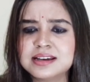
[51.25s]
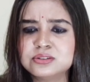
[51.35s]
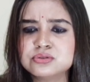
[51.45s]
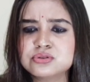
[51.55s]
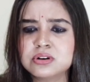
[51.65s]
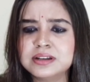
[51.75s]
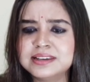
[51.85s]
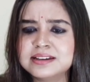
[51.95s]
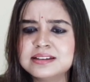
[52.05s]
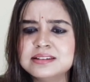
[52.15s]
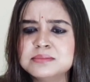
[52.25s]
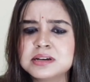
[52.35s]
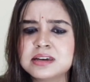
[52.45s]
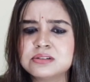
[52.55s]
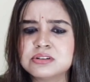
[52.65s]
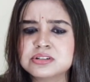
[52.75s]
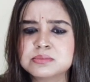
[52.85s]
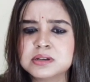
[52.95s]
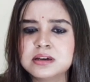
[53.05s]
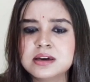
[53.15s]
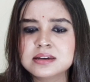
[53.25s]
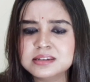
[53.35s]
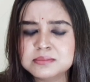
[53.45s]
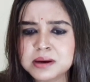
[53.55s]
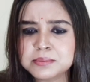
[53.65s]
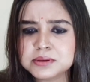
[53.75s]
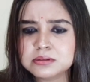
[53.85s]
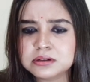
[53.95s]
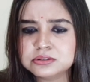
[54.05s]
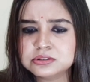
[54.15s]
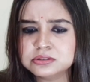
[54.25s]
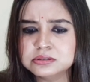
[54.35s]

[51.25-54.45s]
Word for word: এত সকালে এখানেই বা কেন আসবে কি ব্যাপার বলো তো